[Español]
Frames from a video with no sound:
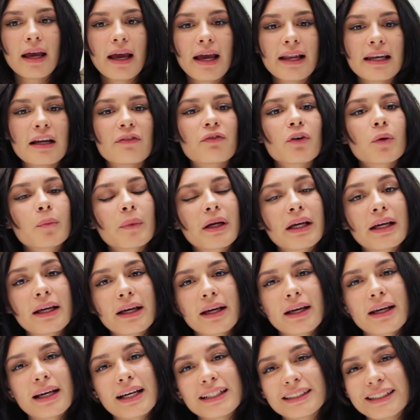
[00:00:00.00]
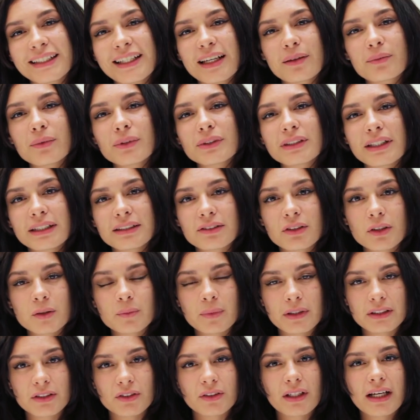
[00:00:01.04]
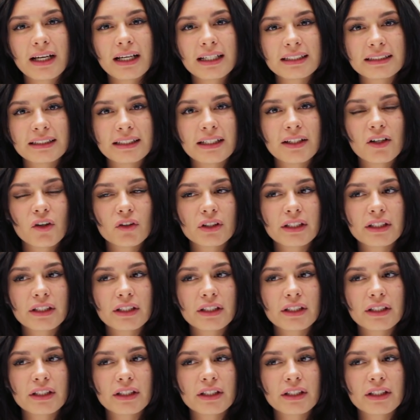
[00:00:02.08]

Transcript: En la forma en que encasillamos a estos personajes en el